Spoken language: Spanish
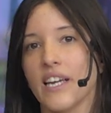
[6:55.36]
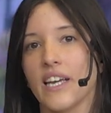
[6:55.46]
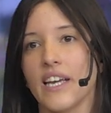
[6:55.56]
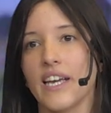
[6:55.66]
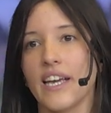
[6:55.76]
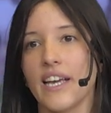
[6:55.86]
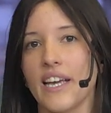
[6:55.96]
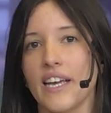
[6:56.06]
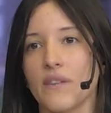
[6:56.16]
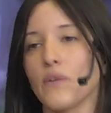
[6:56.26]

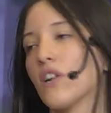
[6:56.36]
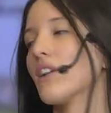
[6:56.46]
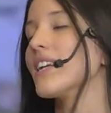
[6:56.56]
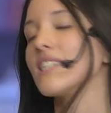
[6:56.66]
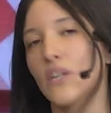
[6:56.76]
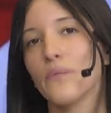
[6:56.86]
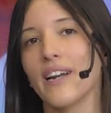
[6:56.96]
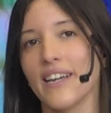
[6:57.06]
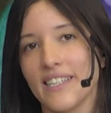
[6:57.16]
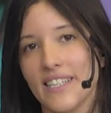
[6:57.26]
Eh, bueno, leer siempre
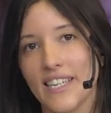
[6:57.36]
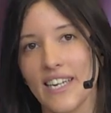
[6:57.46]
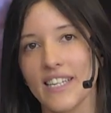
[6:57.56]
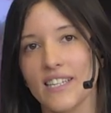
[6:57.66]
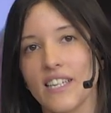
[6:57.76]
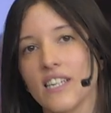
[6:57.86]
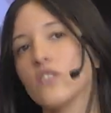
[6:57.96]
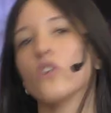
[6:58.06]
las etiquetas,